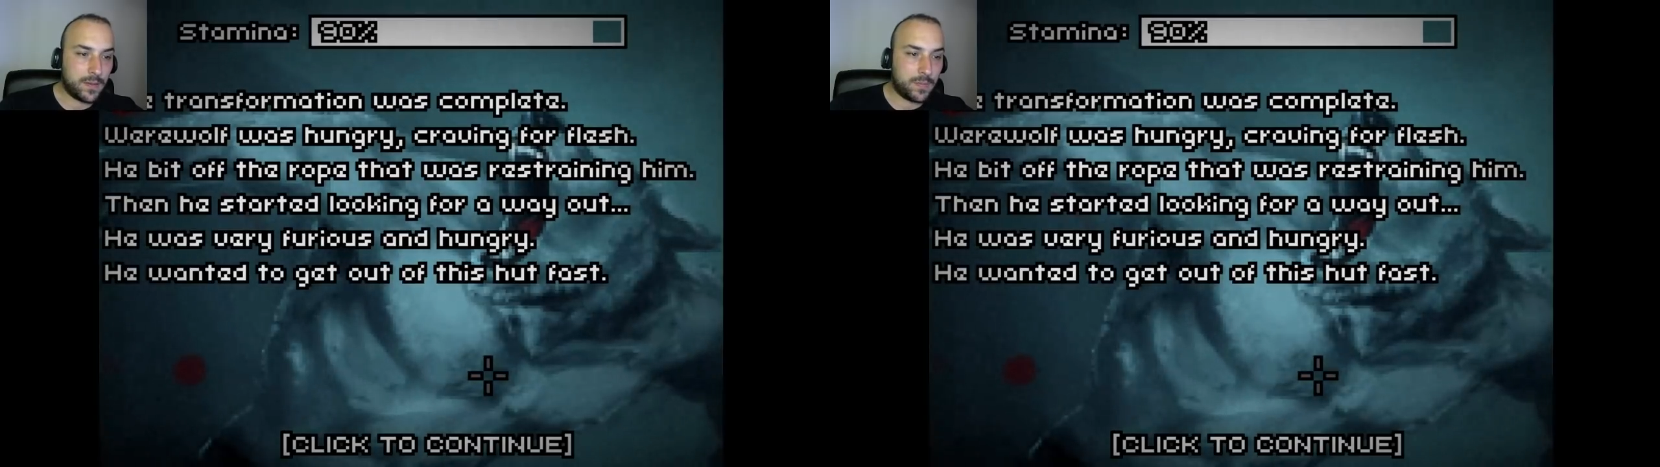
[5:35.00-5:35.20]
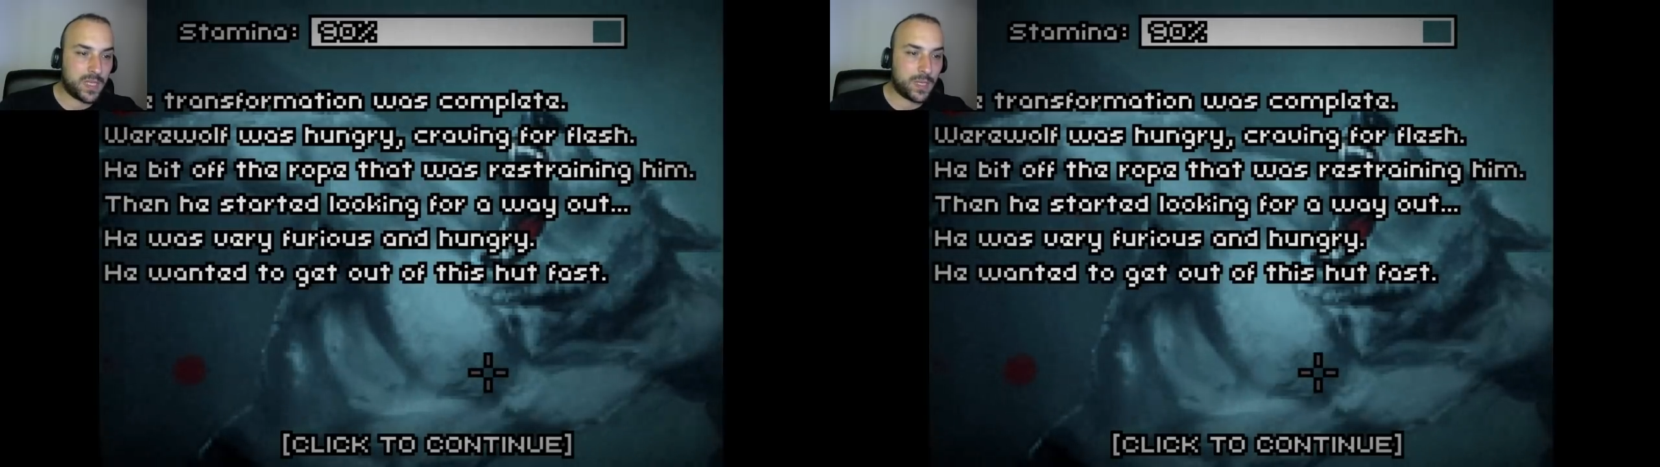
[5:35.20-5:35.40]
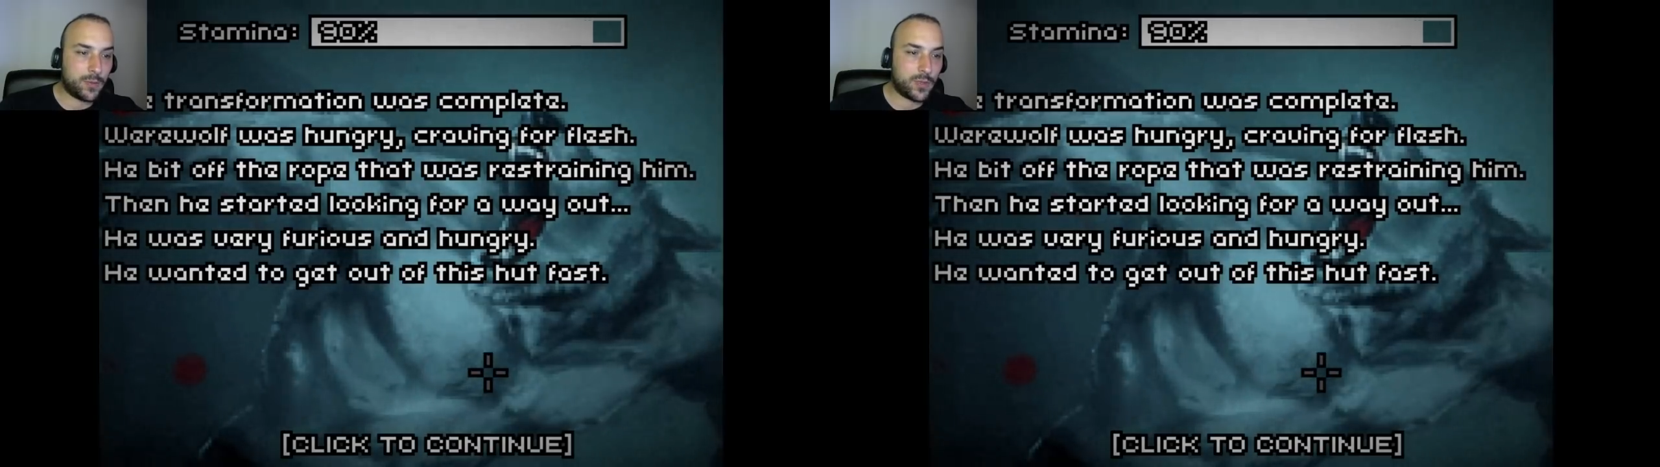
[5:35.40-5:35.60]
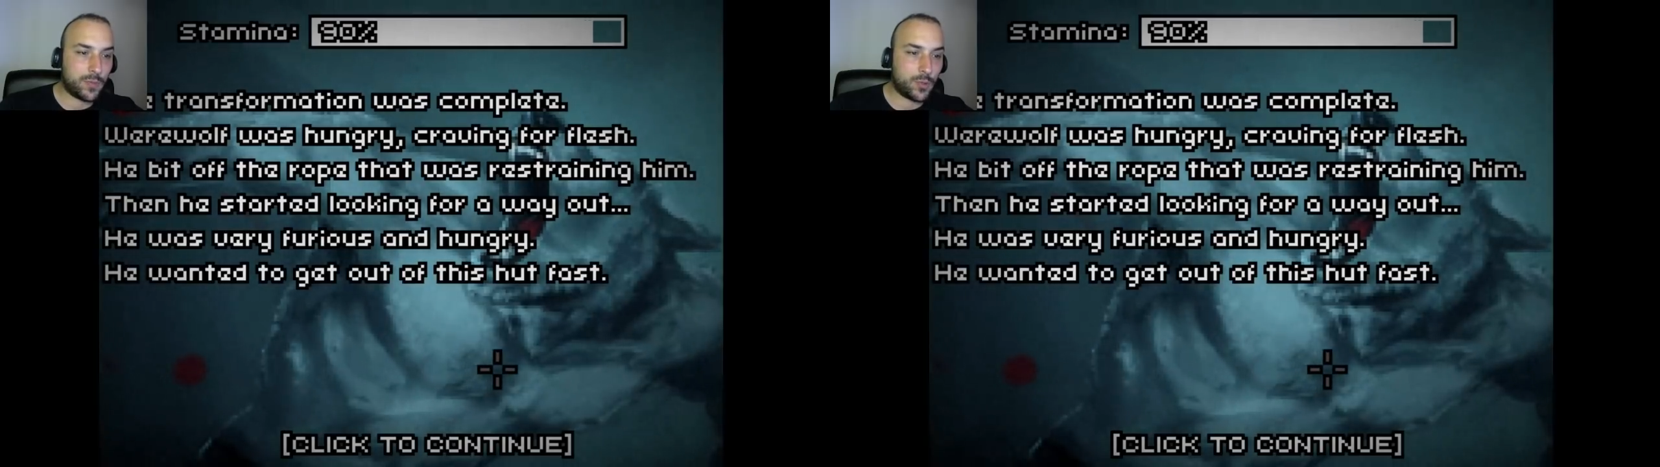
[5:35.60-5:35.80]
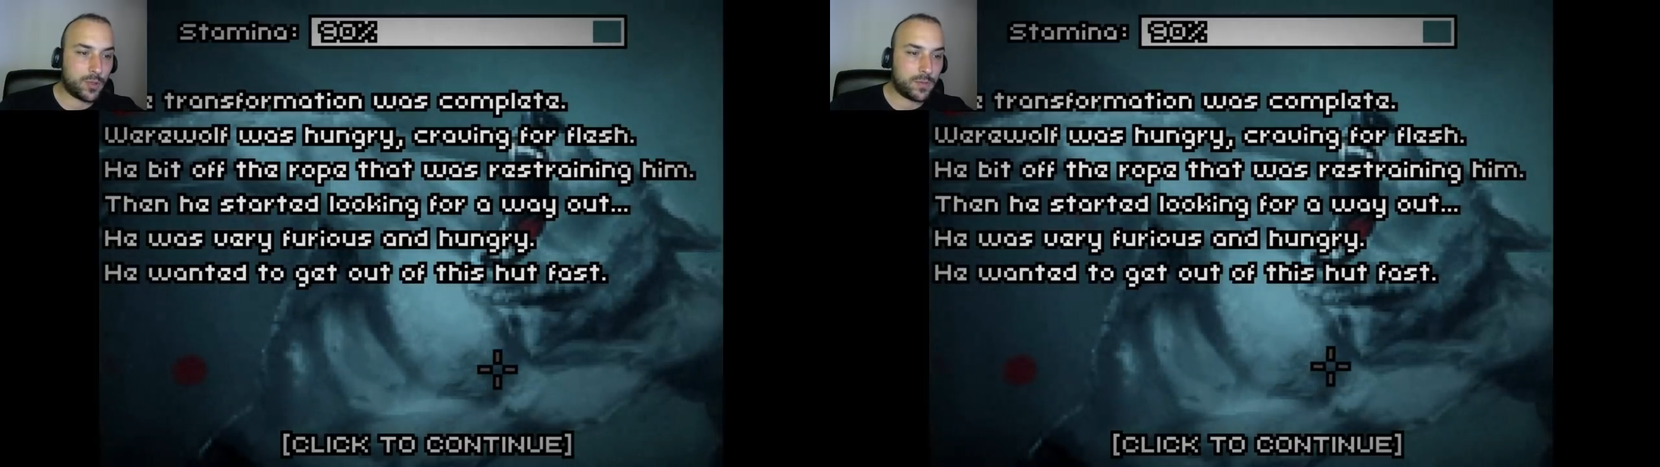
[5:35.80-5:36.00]
bir an önce
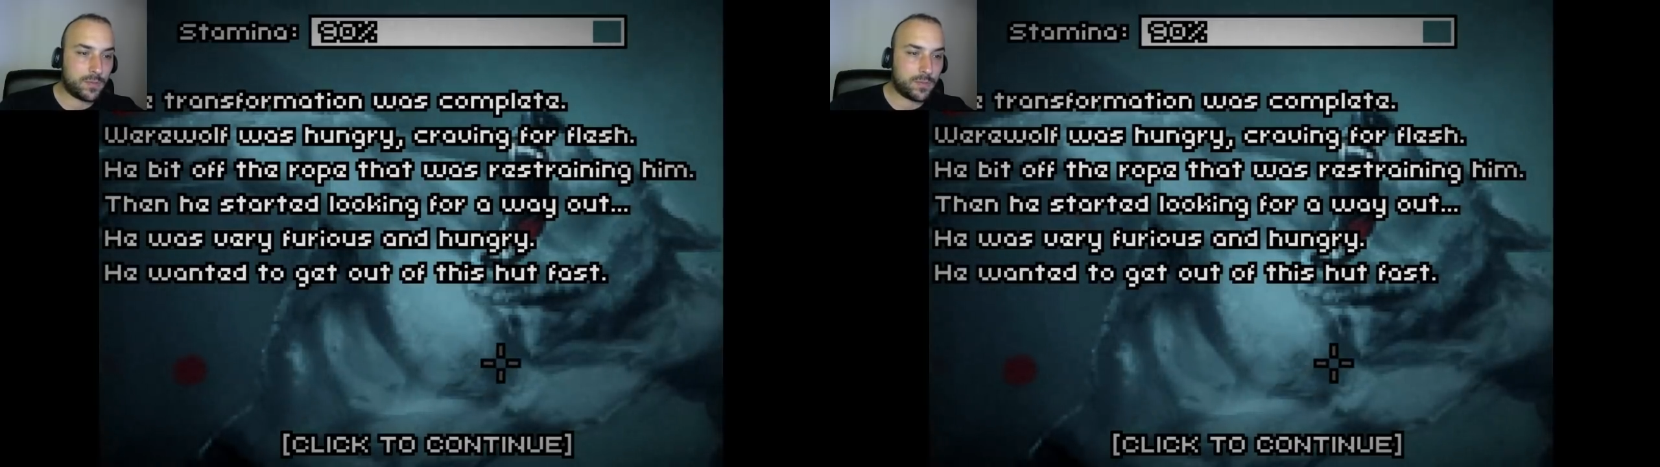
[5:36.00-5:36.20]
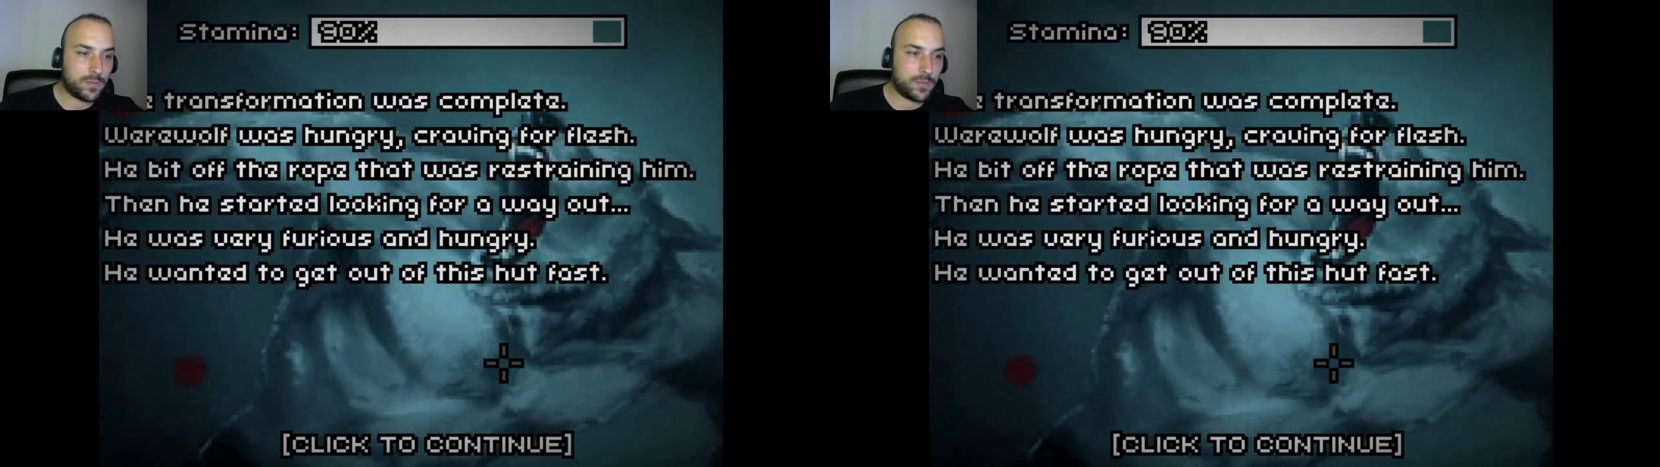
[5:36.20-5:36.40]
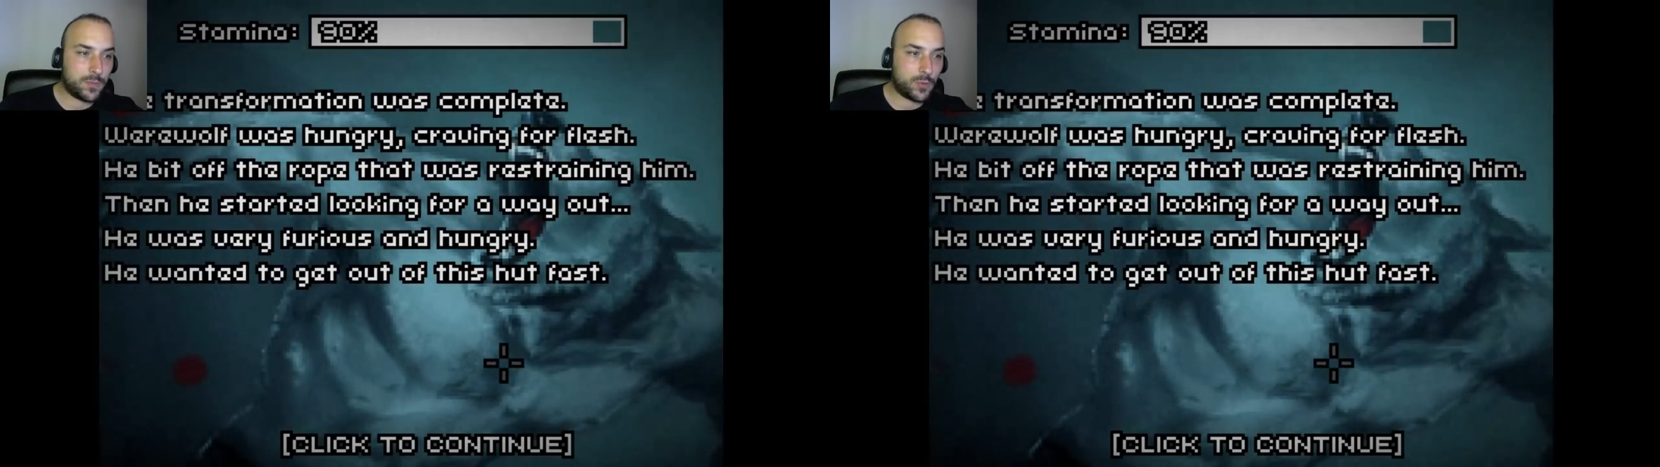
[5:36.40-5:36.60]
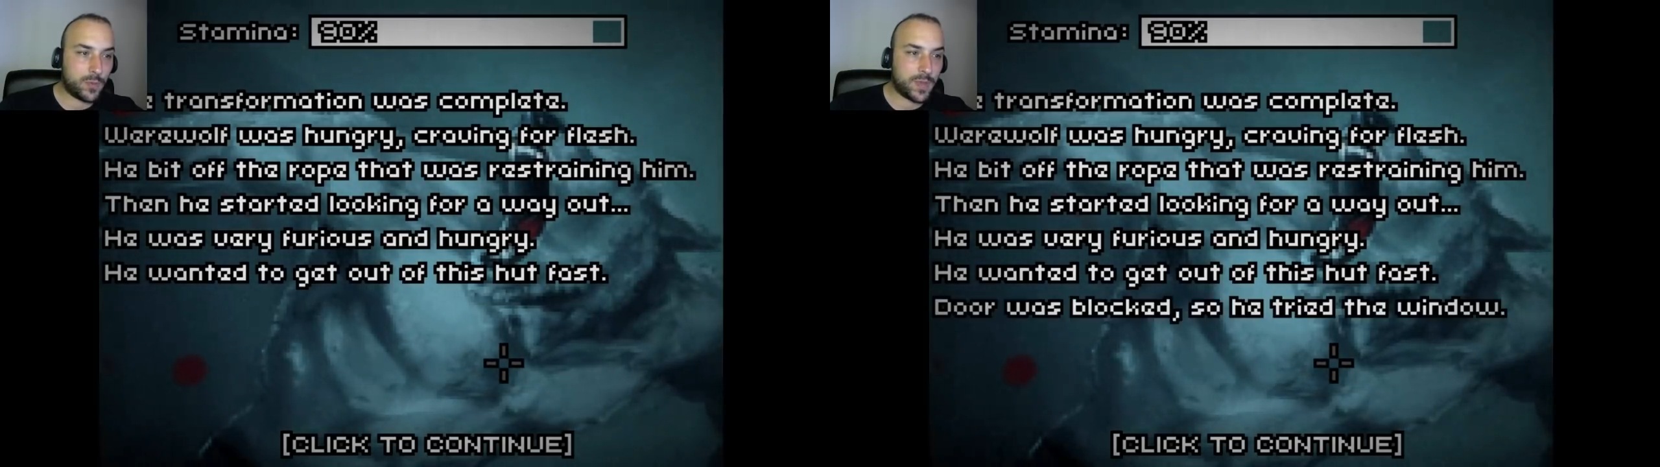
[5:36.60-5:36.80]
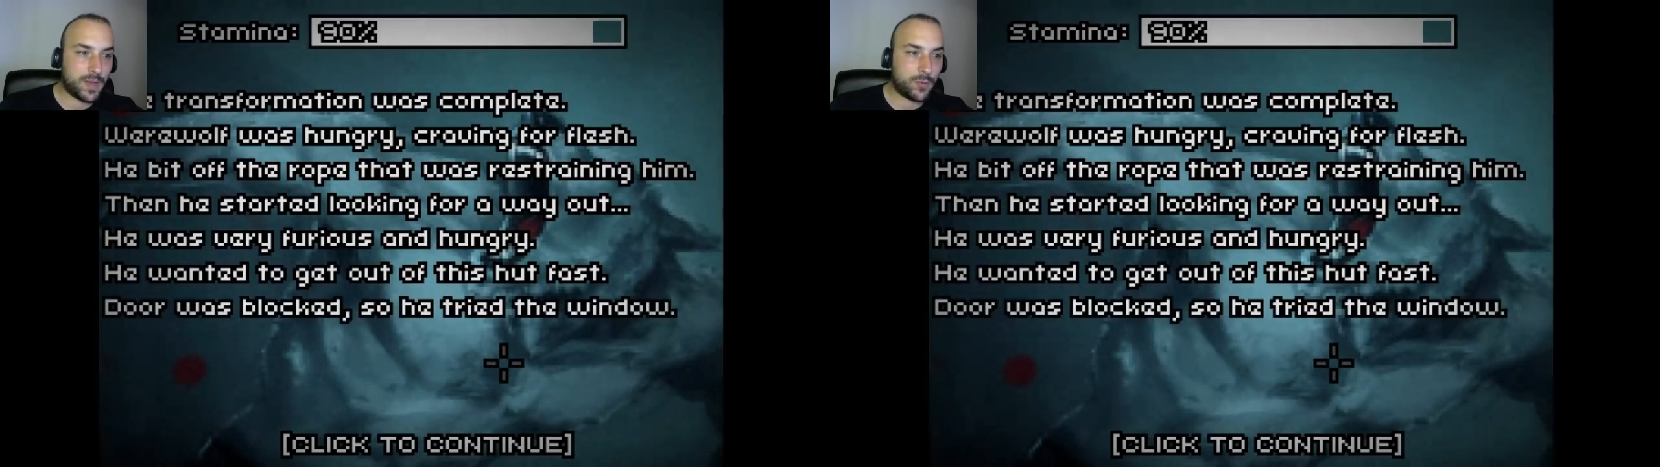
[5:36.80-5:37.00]
bu kulübeden